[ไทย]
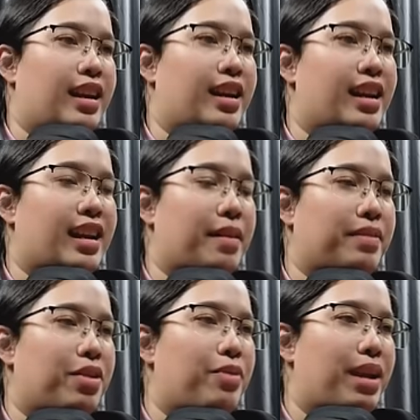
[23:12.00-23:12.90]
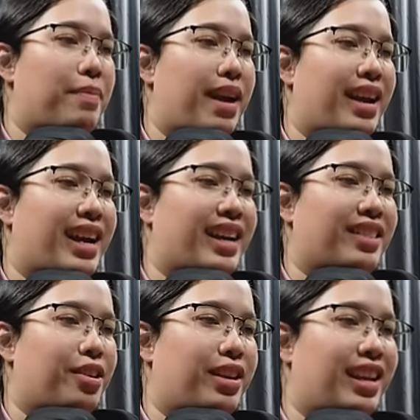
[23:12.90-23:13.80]
จากที่เครียดกับเจ้าเวกไปค่ะ
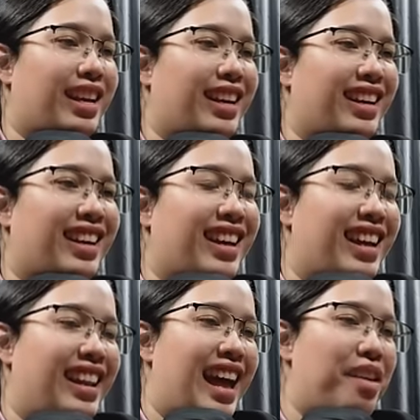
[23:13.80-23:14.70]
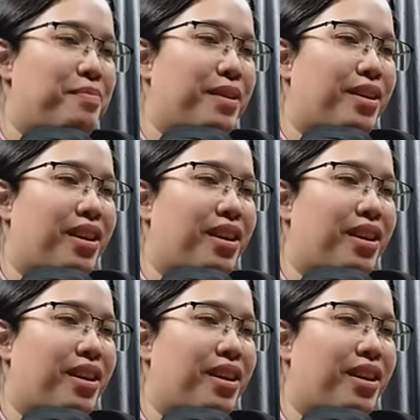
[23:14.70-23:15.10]
ตอนนี้ได้อุป